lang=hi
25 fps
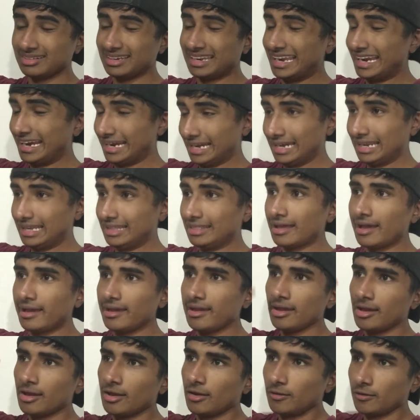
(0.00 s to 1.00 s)
लेट नींद
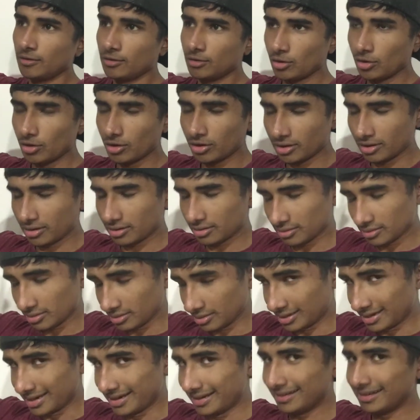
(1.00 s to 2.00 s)
आई और
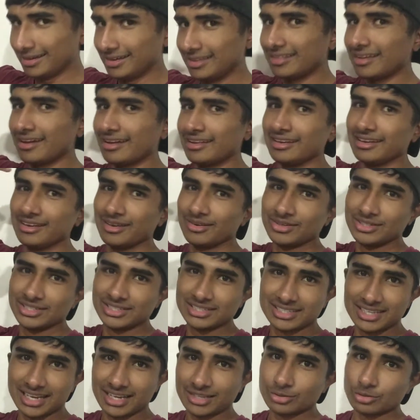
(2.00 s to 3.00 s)
लेट नींद आने की वजह
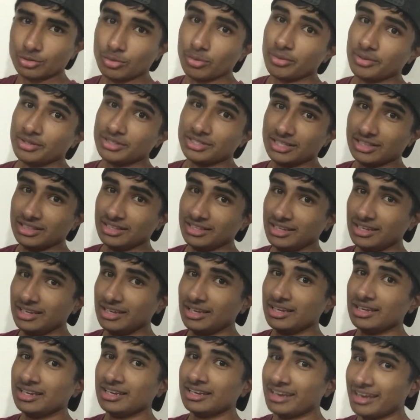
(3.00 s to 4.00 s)
से आज सुबह में जल्दी
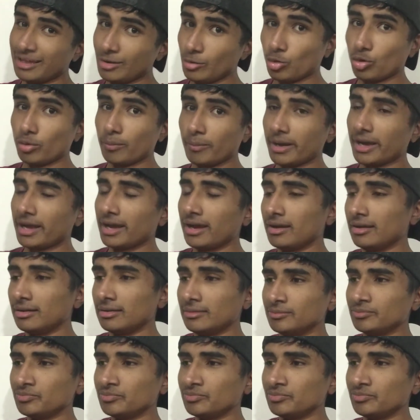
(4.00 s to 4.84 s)
नहीं उठ पाया